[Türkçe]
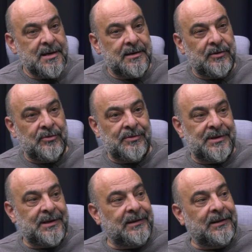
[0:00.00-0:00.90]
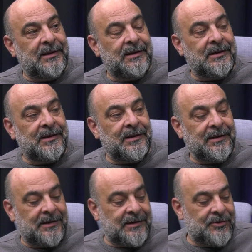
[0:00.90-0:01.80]
100 yıllık e,
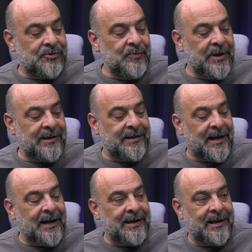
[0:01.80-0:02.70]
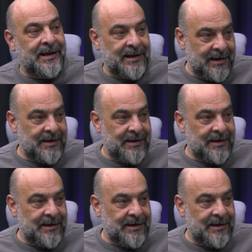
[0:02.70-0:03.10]
Cumhuriyet tarihi